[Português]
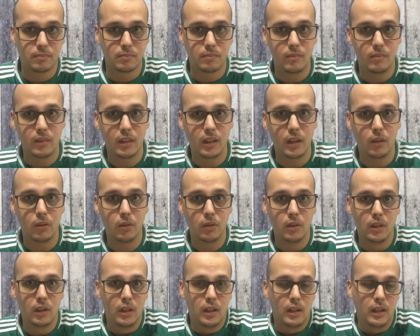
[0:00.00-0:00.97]
Então,
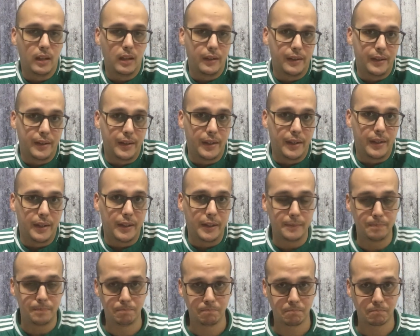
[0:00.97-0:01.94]

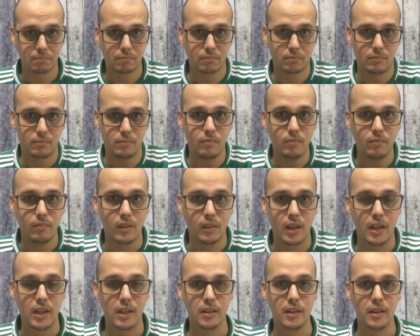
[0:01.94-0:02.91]
é,
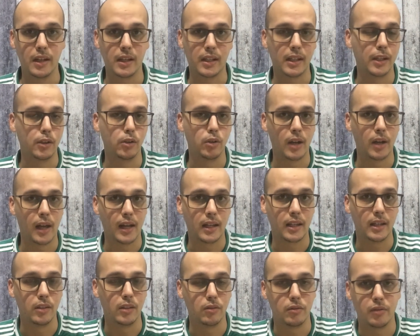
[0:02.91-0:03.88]
ele declarou lá
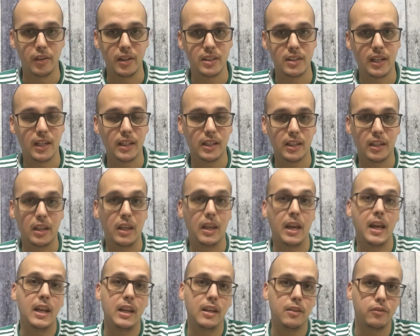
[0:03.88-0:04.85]
que não fez nada, que
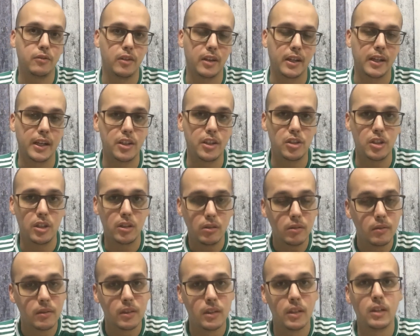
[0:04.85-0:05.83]
ele que foi
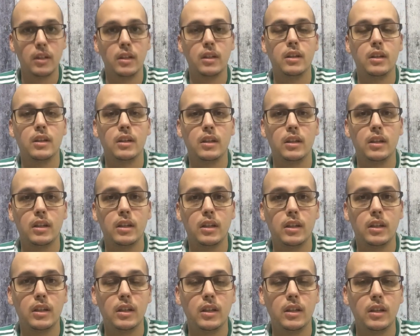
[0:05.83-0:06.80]
agredido e
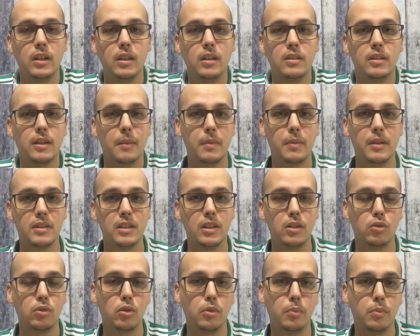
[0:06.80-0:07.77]
que se
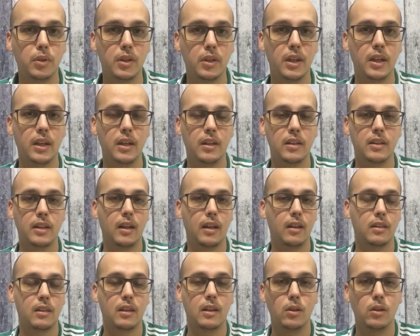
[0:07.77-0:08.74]
apresentou porque está
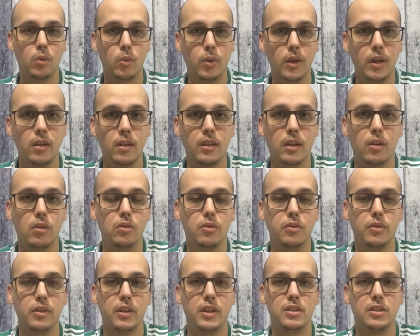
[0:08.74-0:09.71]
tranquilo, está
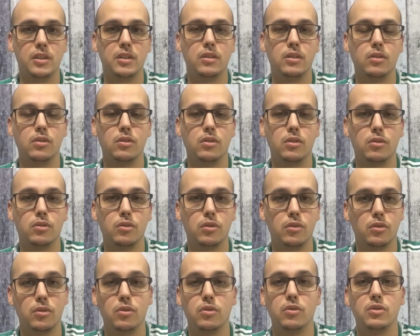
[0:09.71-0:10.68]
confiante no, no,
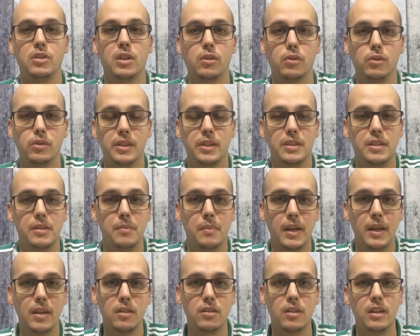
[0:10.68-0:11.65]
no, nos
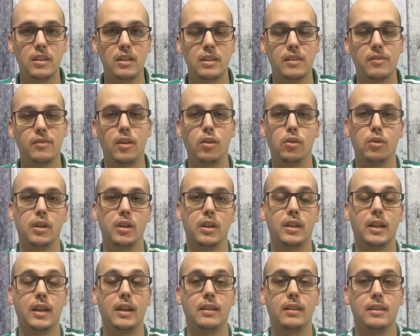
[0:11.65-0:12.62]
acontecimentos. Ele falou que
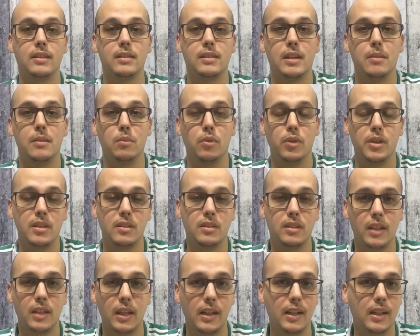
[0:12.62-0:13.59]
tem testemunhas e
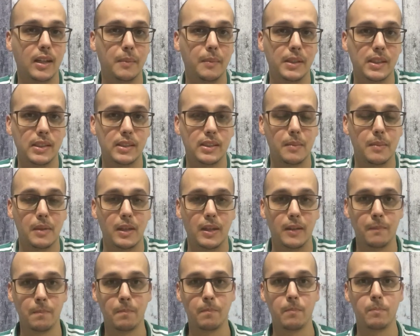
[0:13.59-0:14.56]
tem câmeras também